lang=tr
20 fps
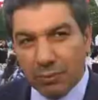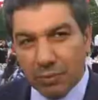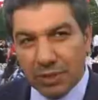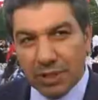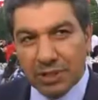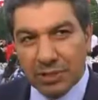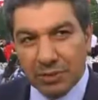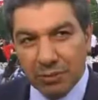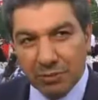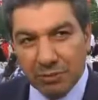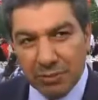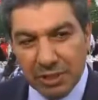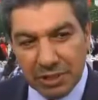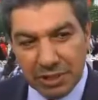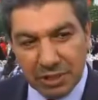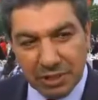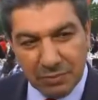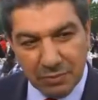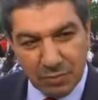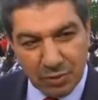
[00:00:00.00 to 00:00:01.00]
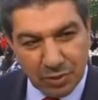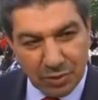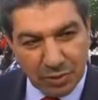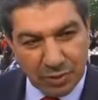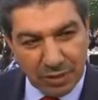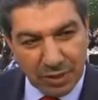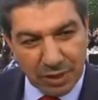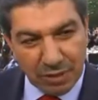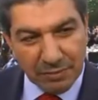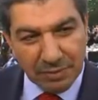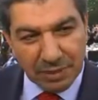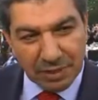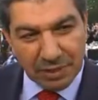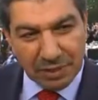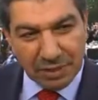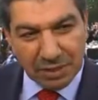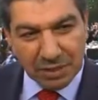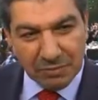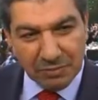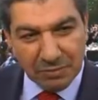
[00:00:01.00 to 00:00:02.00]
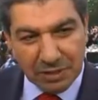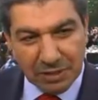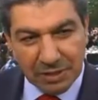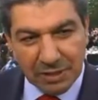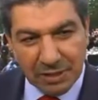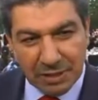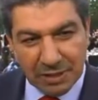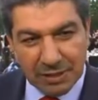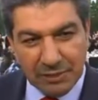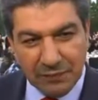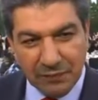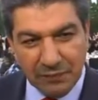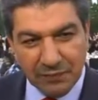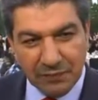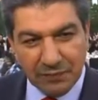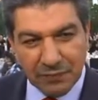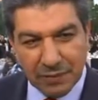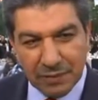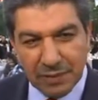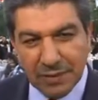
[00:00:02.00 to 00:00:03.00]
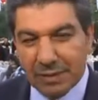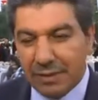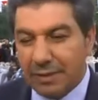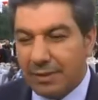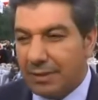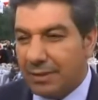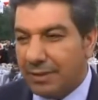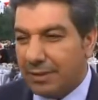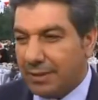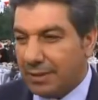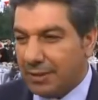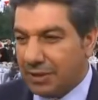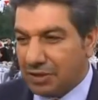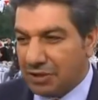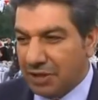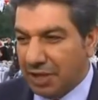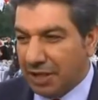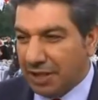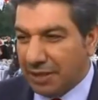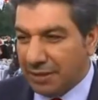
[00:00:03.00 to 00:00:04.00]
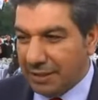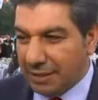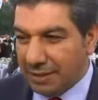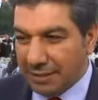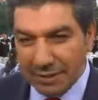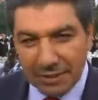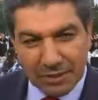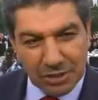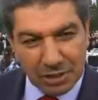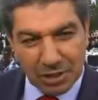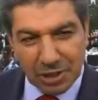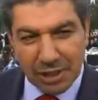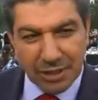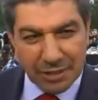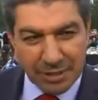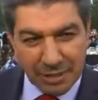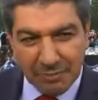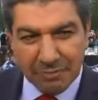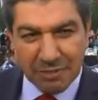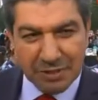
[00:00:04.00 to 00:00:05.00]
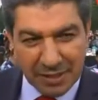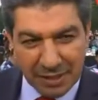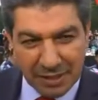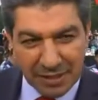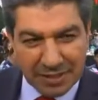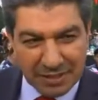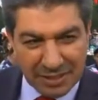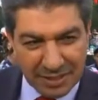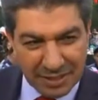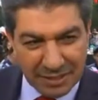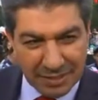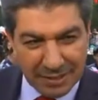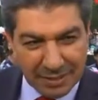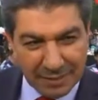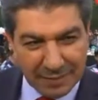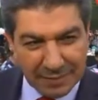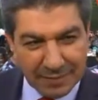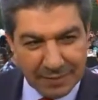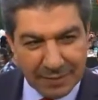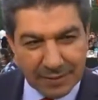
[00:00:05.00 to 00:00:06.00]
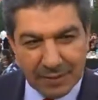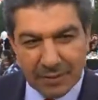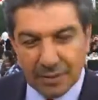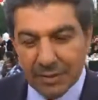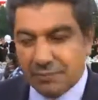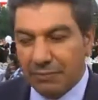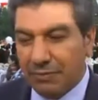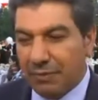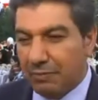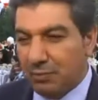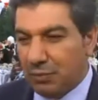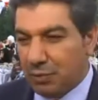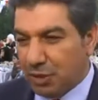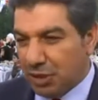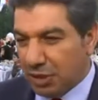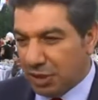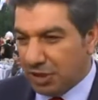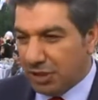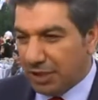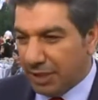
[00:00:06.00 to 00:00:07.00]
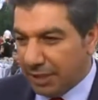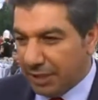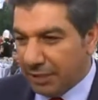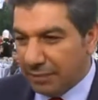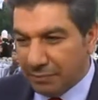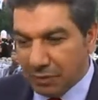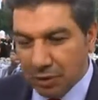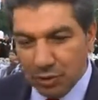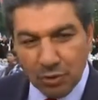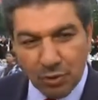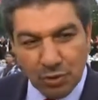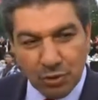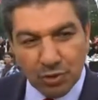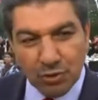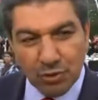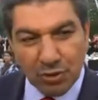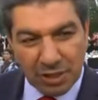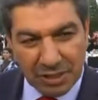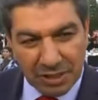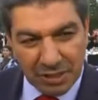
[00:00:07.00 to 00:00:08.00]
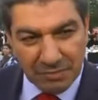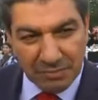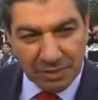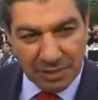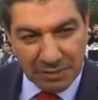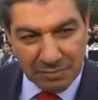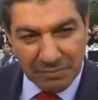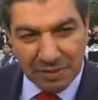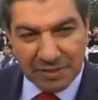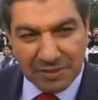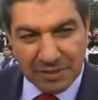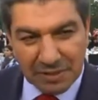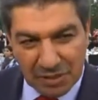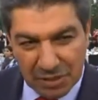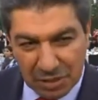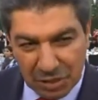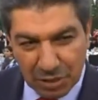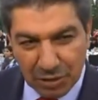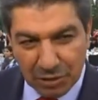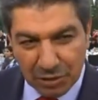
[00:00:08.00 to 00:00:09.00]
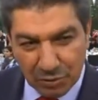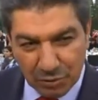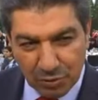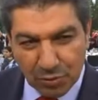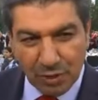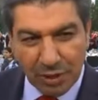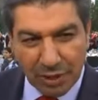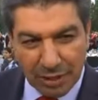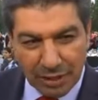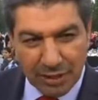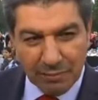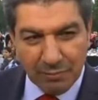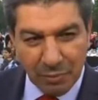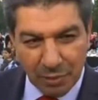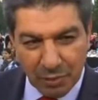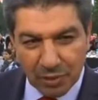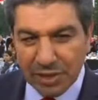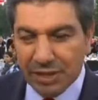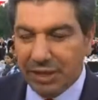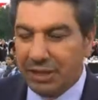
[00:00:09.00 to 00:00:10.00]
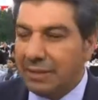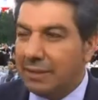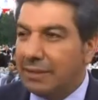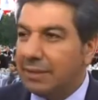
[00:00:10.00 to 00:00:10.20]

Burası 15 Temmuz darbe girişiminin aktif icra edildiği kışlardan bir tanesiydi. Ve bu kışla 1912'den beri Betis kışları kullanılan bölge.